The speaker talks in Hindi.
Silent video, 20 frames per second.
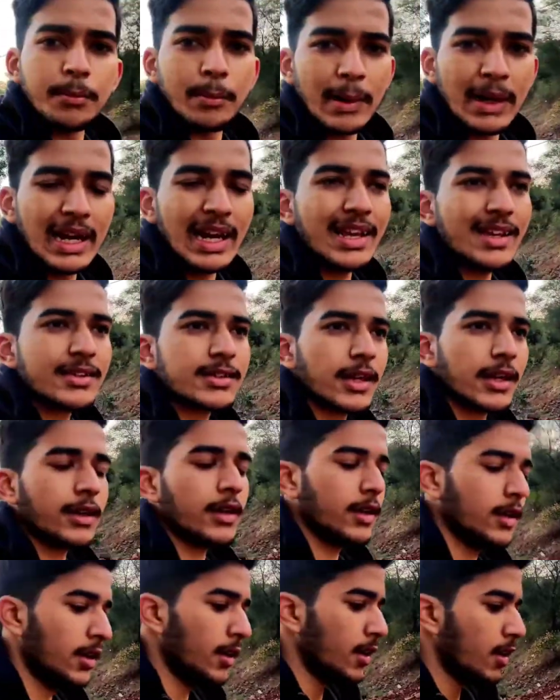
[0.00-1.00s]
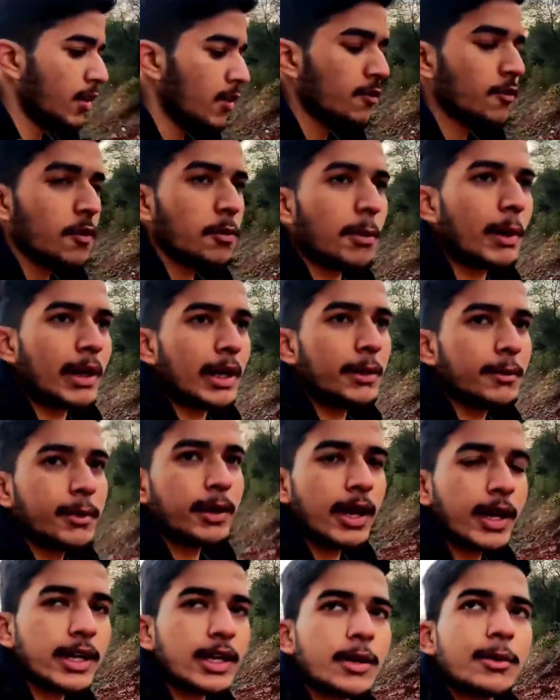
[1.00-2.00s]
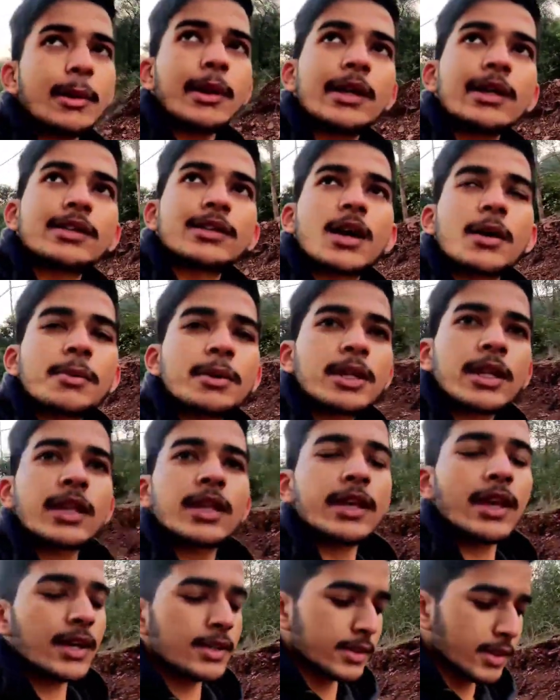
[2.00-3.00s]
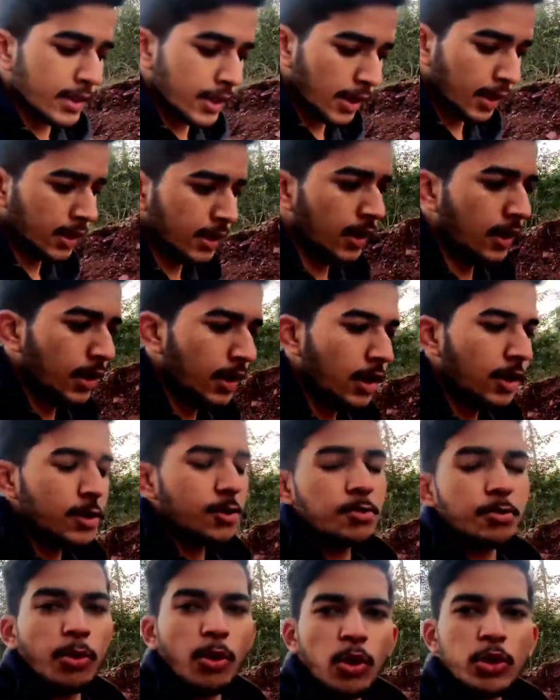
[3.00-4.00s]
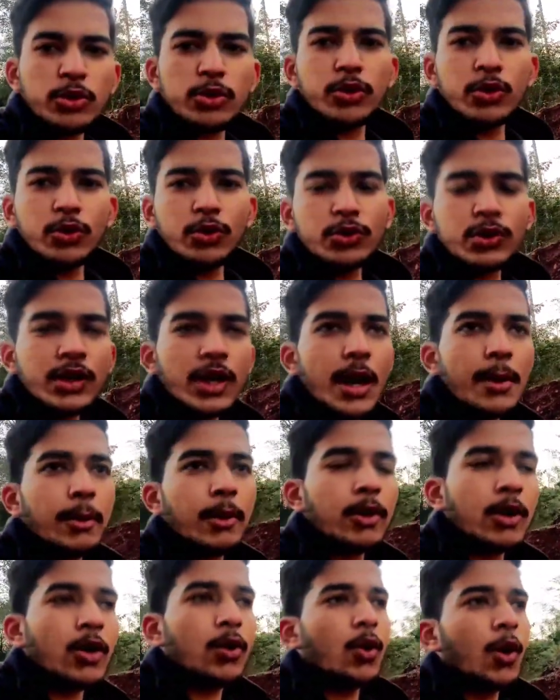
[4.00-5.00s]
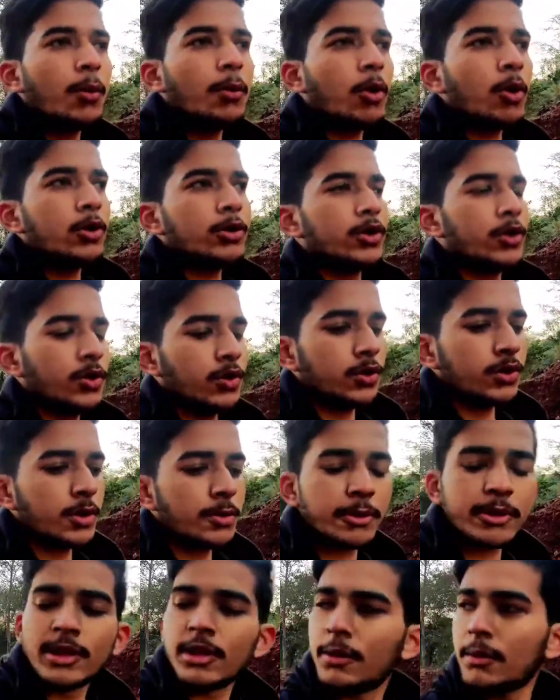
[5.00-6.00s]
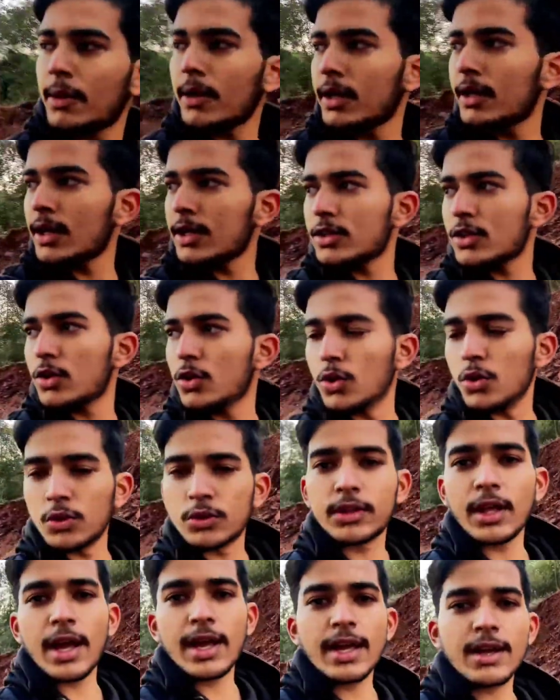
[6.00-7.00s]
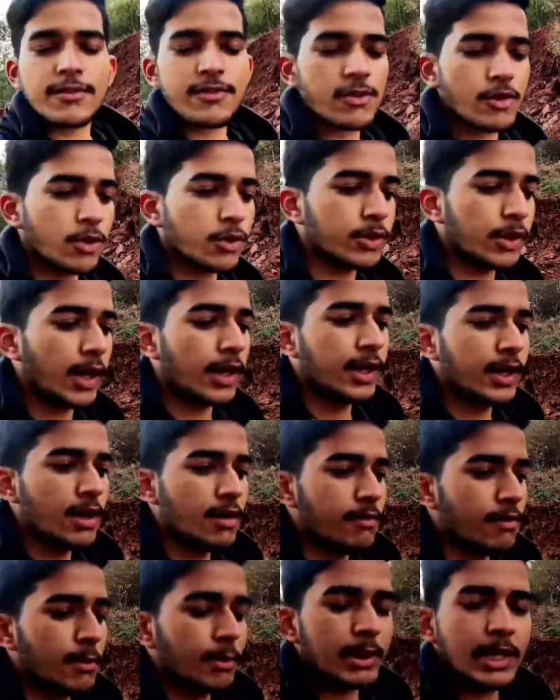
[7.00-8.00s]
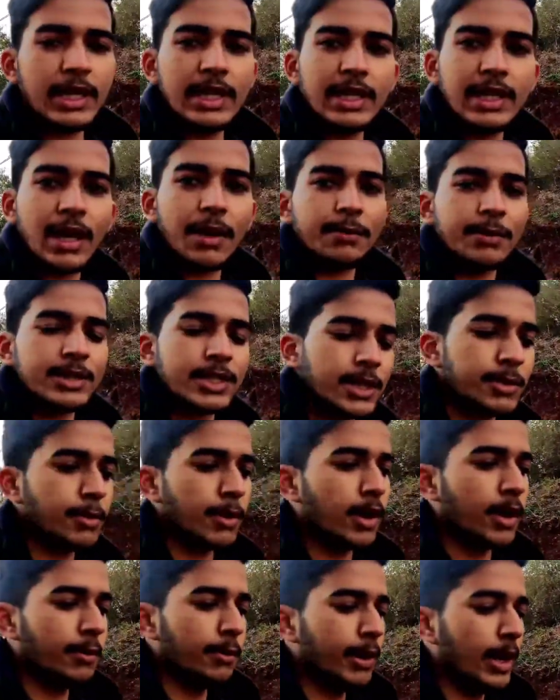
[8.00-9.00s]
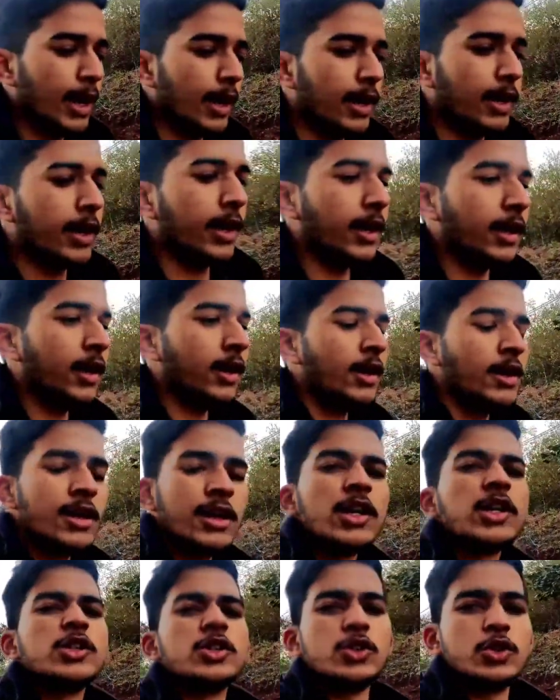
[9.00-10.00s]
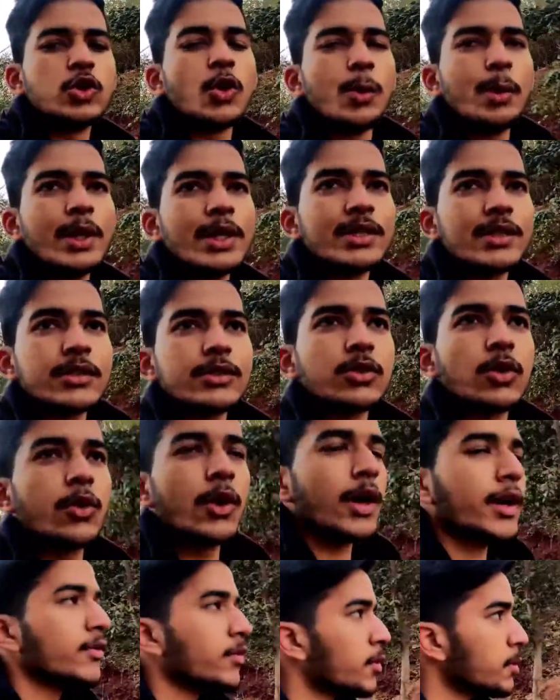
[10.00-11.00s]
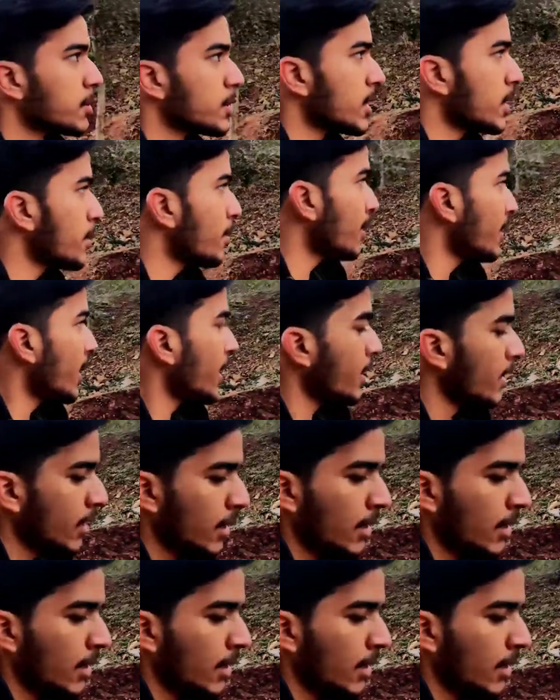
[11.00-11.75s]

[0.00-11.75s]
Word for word: बिल्डिंग्स हैं वो बनी बनाई है बट इसका पता नहीं क्या सीन है बहुत दिनों से काम रुका हुआ बहुत दिनों से मतलब तो होता है या फिर होता नहीं है फिर पता नहीं क्या बजट में कमी आ गई है जो भी रीज़न्स होंगे वो मुझे नहीं पता